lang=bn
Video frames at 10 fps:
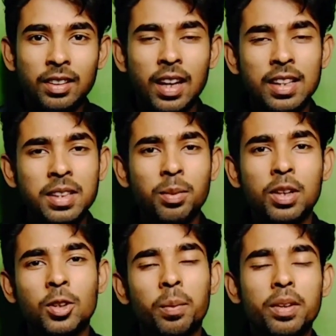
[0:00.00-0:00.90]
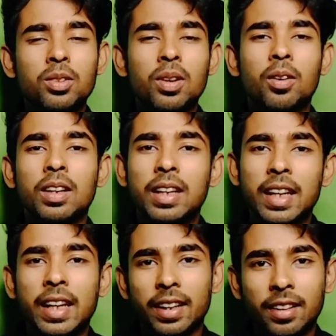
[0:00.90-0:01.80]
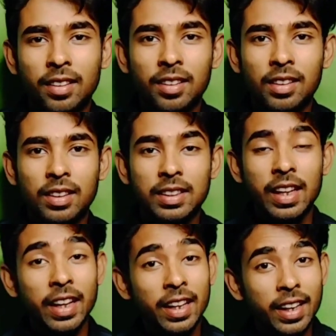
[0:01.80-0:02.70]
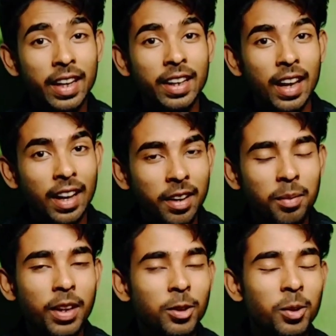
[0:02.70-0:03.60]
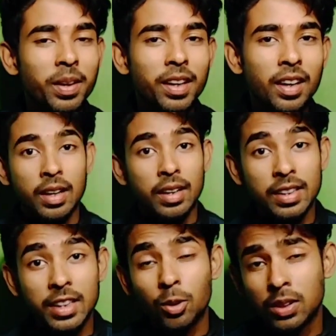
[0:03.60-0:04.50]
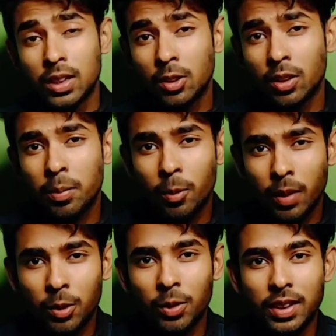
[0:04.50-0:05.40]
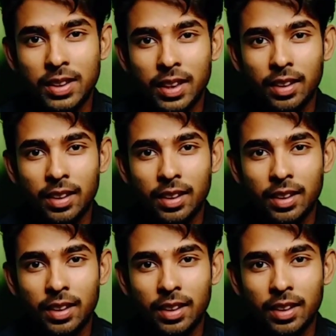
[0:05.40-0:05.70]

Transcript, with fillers: তার জীবনে সব কিছু এখন ক্রিকেট সেই ক্রিকেট খেলাটার মাধ্যমেই নিজের অস্তিত্বকে প্রমাণ করতে চায়